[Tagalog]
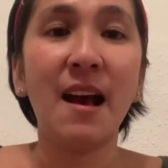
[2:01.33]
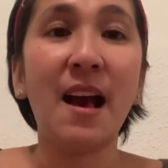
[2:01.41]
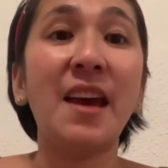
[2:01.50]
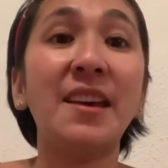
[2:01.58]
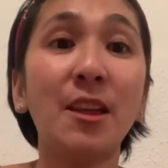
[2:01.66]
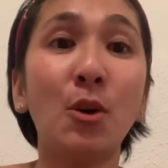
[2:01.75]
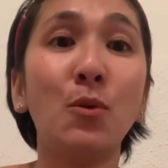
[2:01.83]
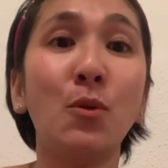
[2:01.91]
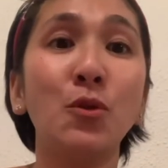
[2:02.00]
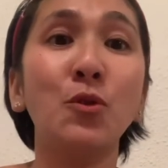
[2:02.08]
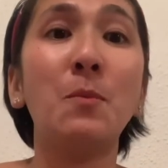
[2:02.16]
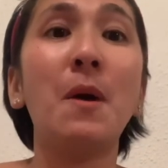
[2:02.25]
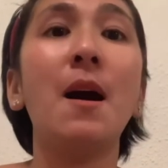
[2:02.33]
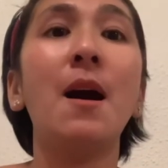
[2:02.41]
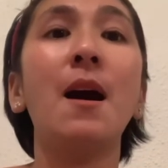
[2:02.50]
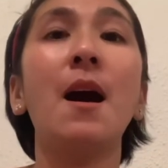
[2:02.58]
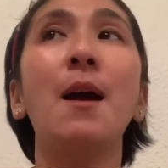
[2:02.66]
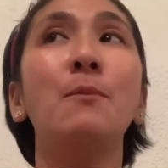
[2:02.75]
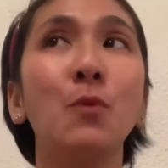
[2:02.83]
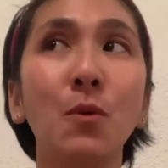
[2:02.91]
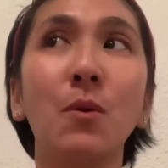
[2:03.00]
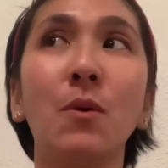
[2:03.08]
Kahit ako ho, yung mga amo ko,